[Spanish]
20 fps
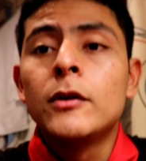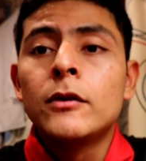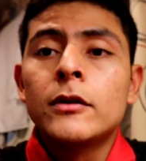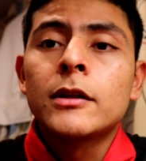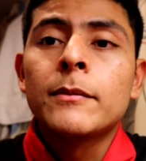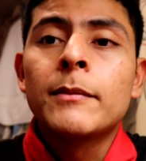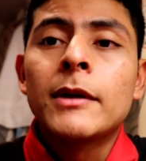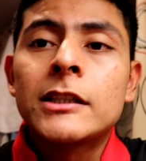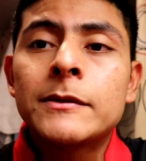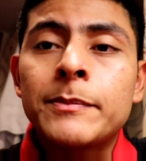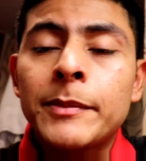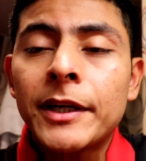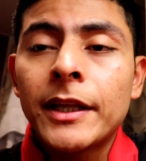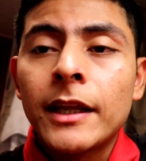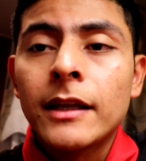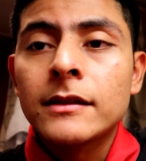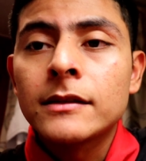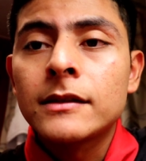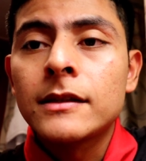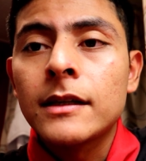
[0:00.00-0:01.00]
mi última
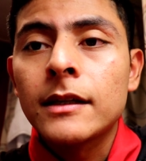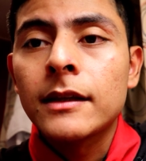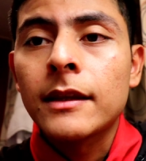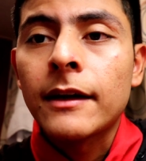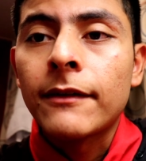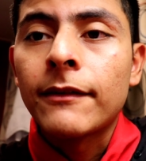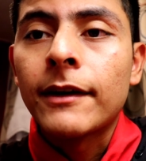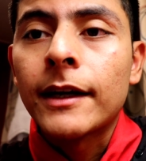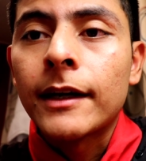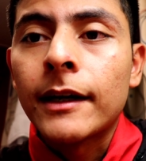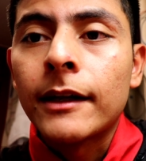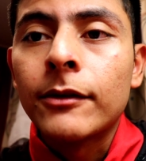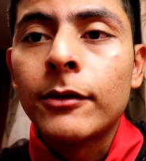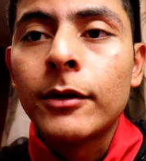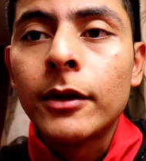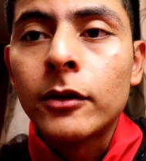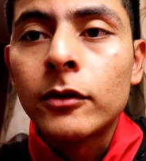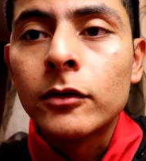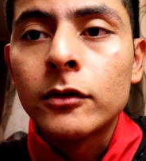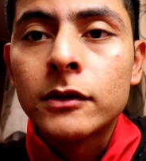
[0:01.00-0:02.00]
experiencia
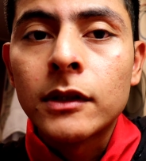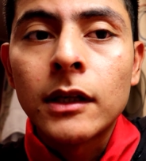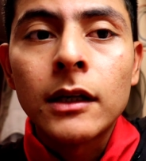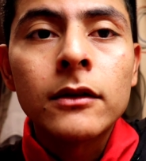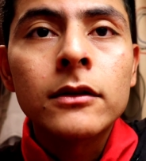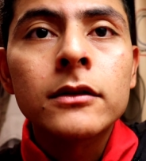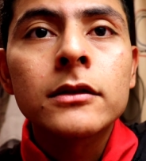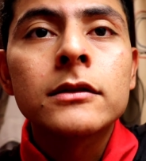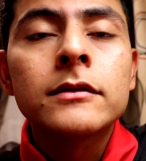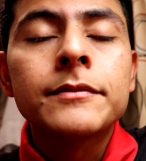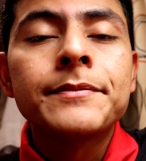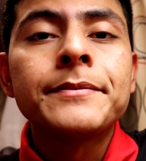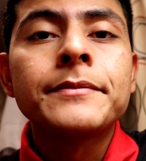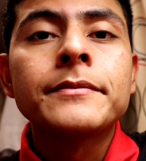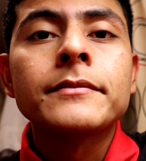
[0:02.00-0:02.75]
trabajando en cruceros.